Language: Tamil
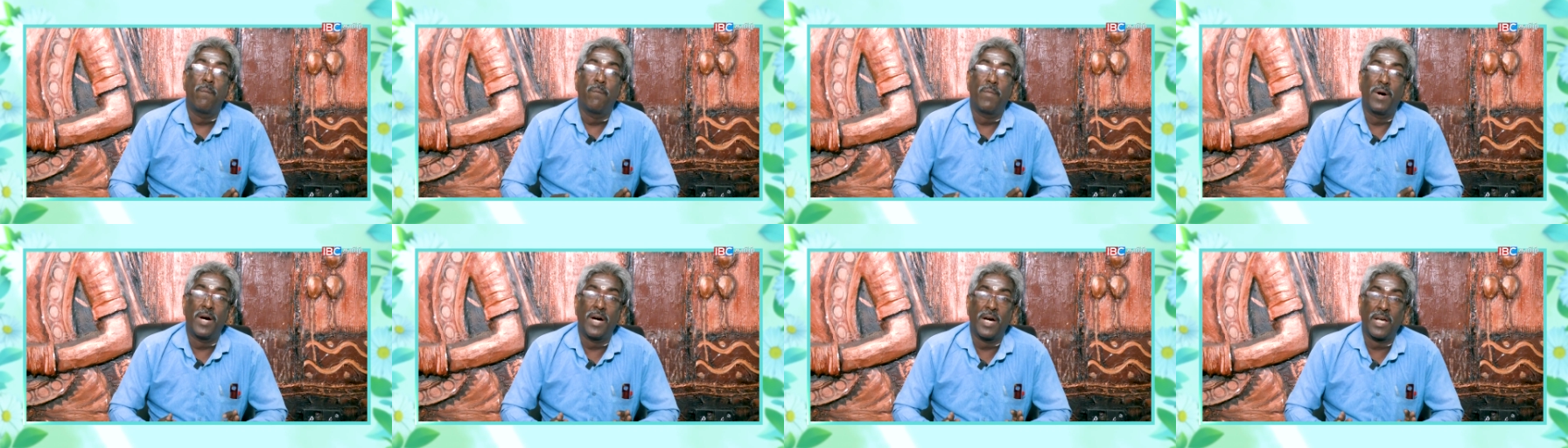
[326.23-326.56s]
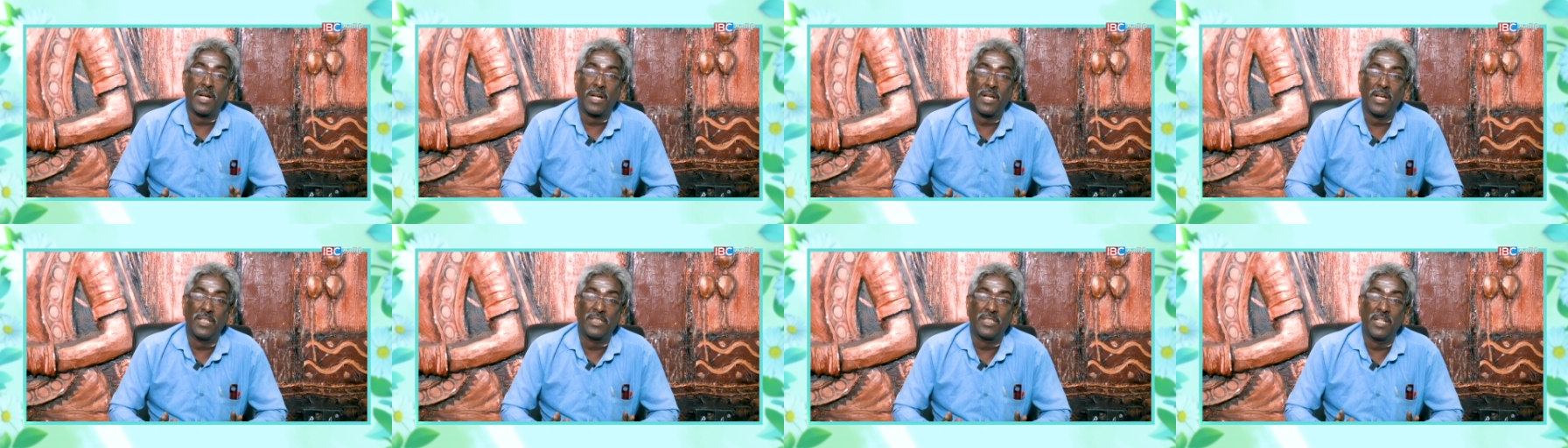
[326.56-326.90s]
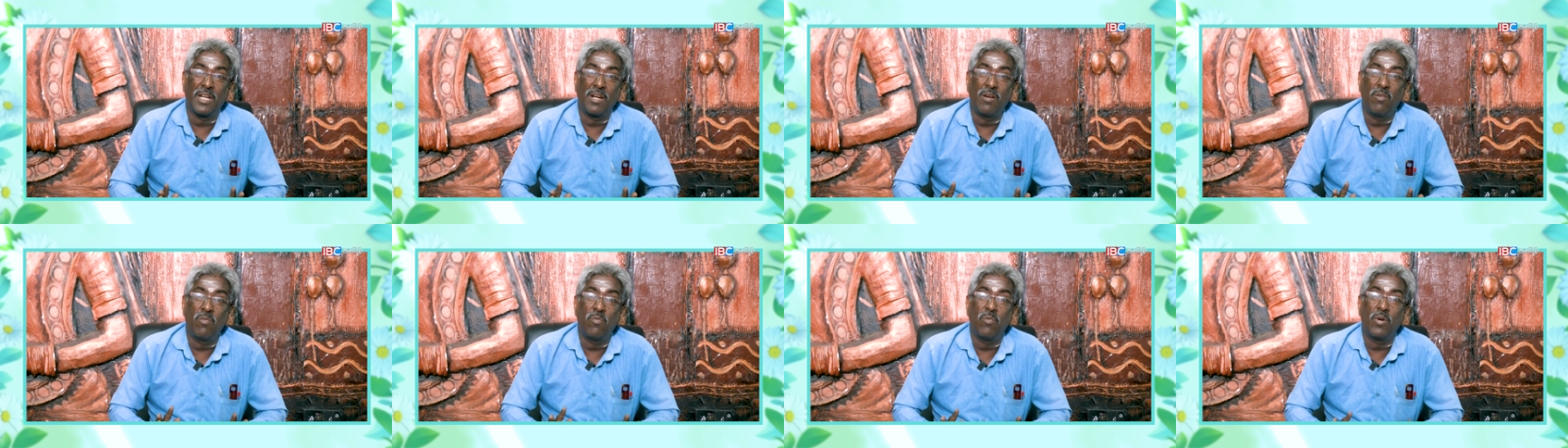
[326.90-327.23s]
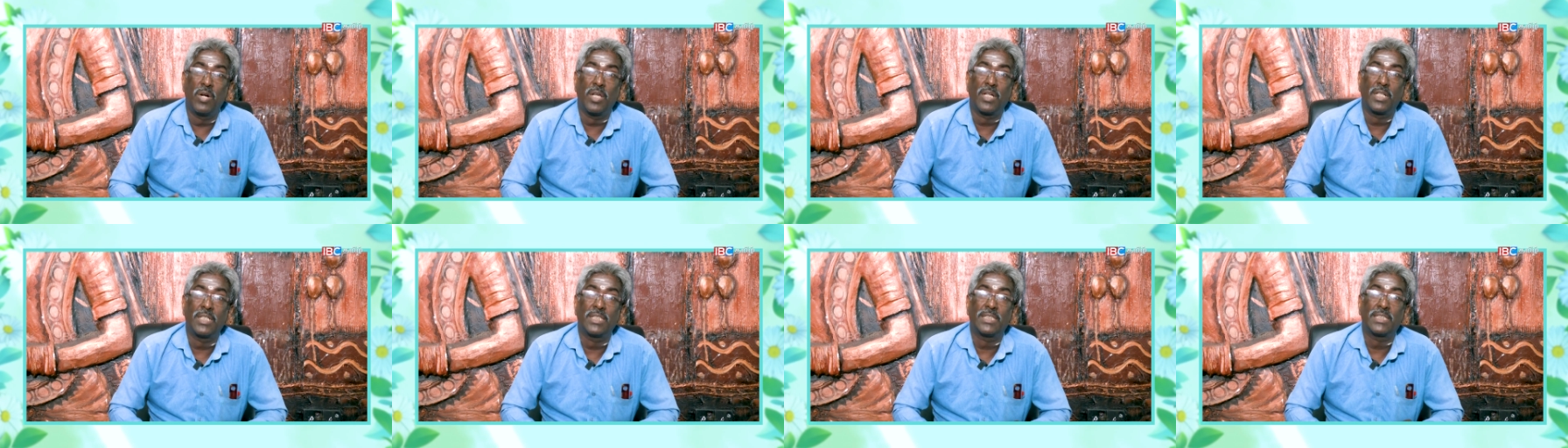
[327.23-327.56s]
மாராசா
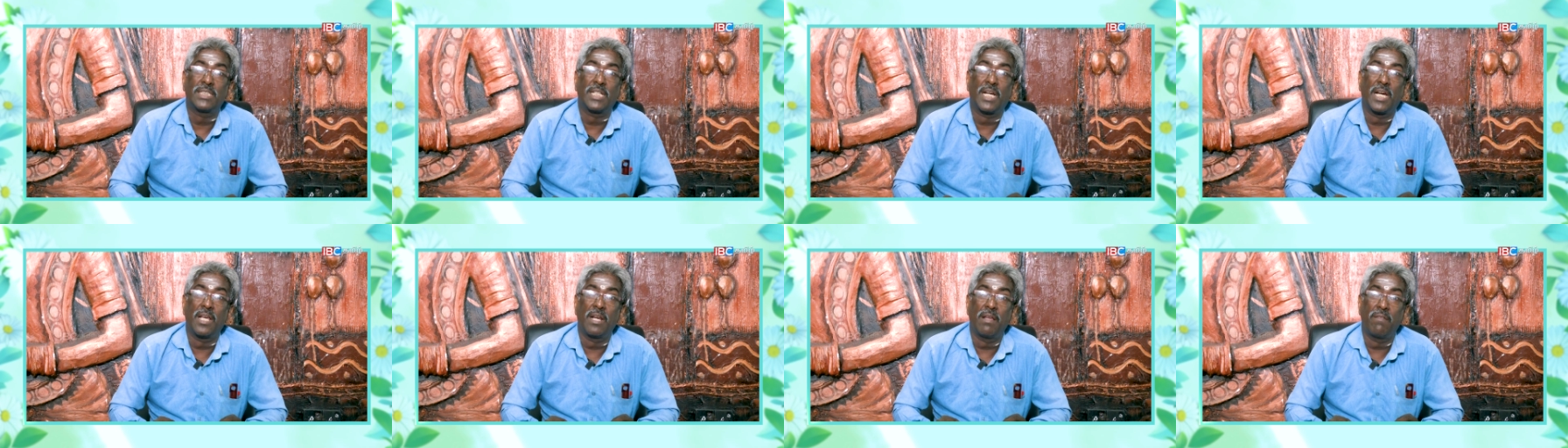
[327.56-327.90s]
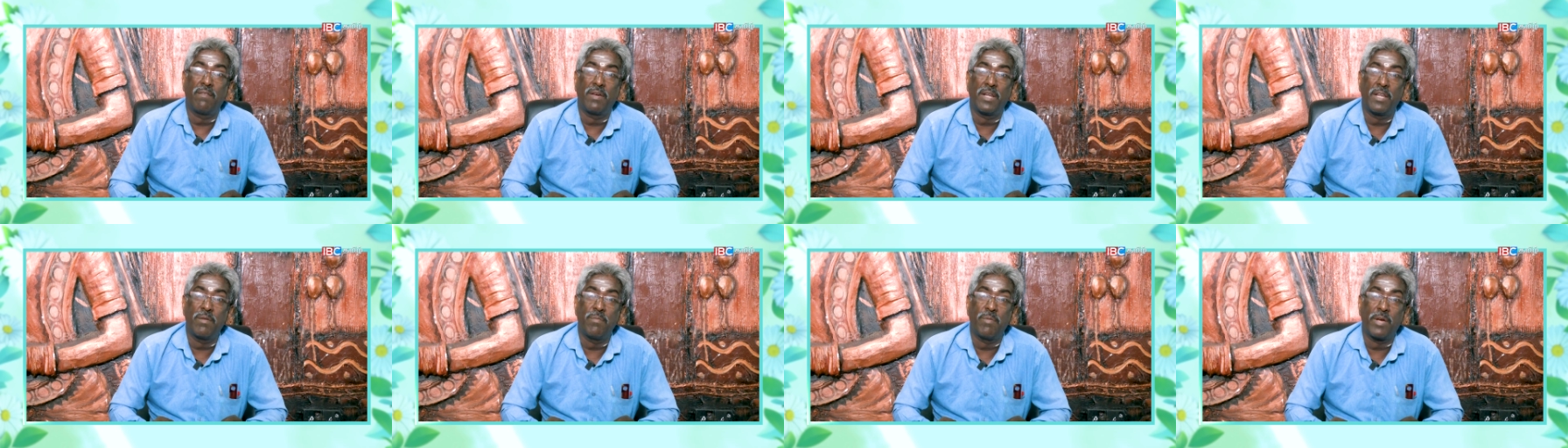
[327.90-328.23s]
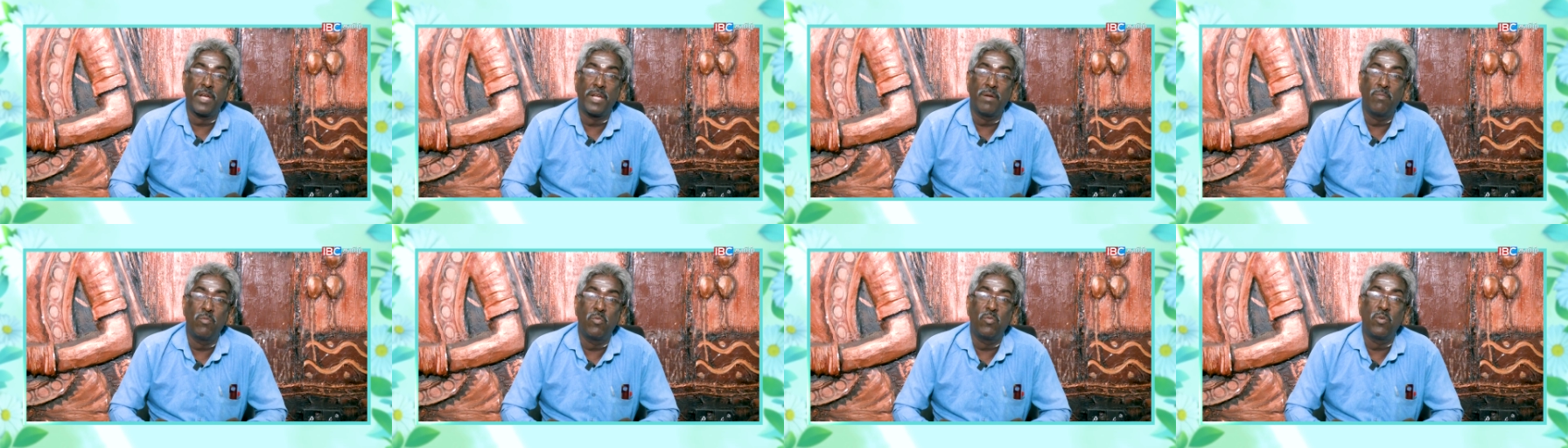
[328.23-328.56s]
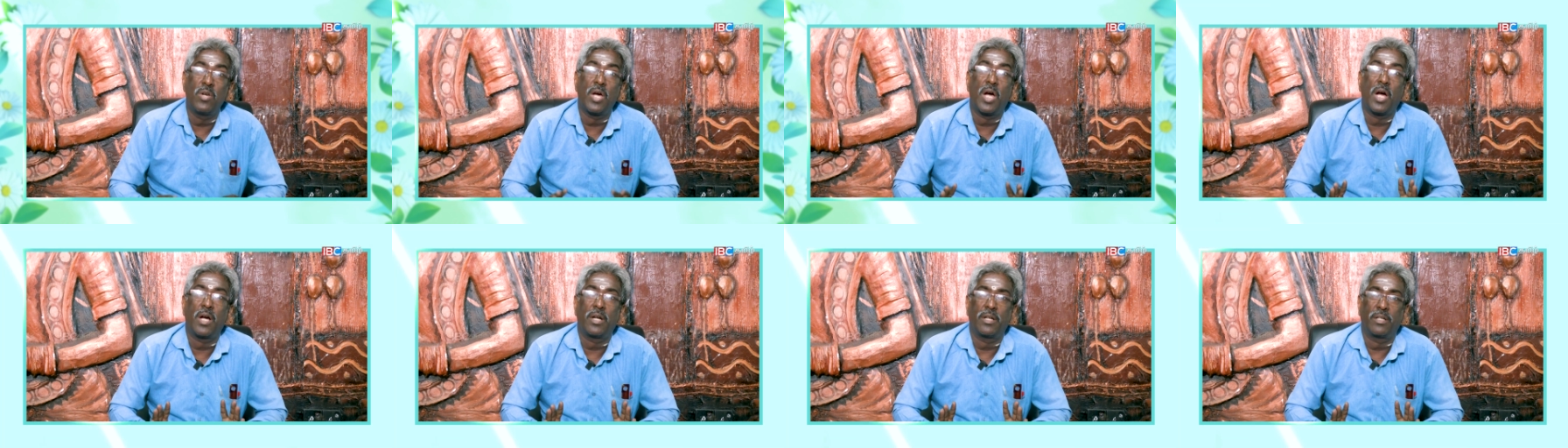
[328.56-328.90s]
உங்களுக்கு சகல வலிமையும்
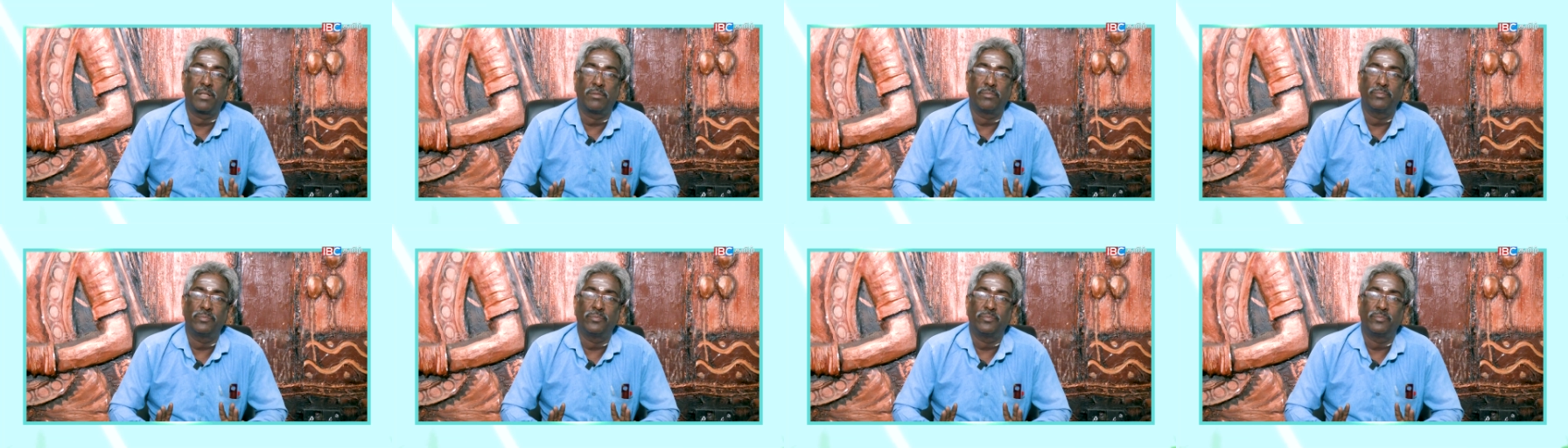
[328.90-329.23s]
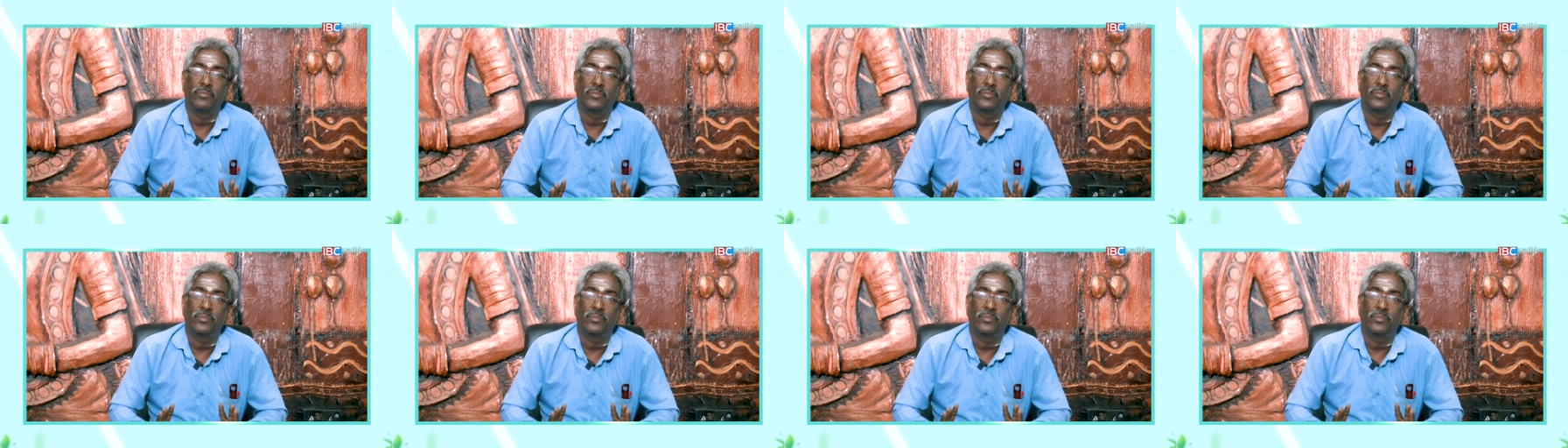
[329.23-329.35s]
உண்டாகட்டும்